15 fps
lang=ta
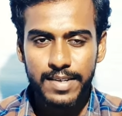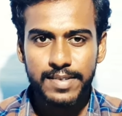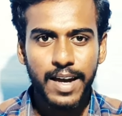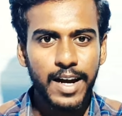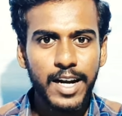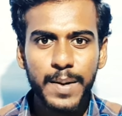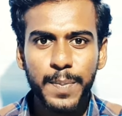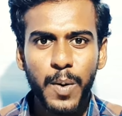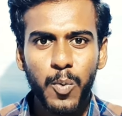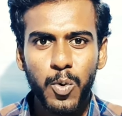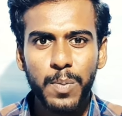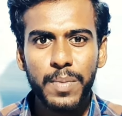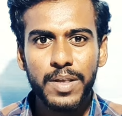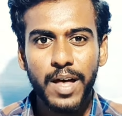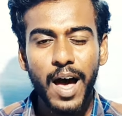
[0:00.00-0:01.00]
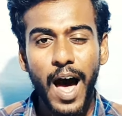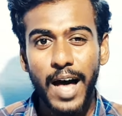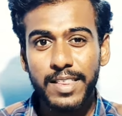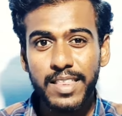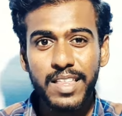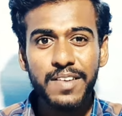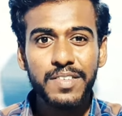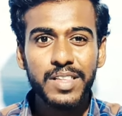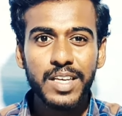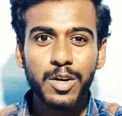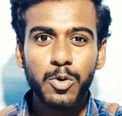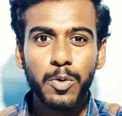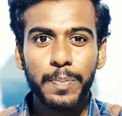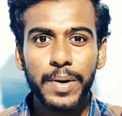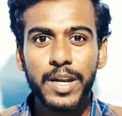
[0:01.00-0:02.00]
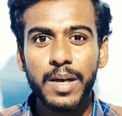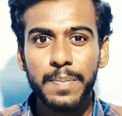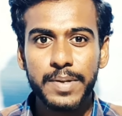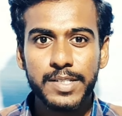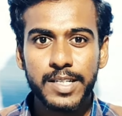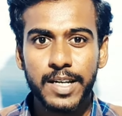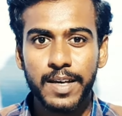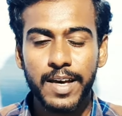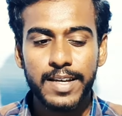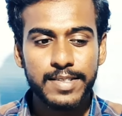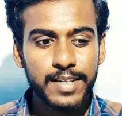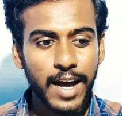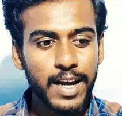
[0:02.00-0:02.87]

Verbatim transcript: எஸ் கண்டிப்பாக உண்மைதான் அதுதான் வந்து இங்கே ஒரு பெரிய பிரச்சனையே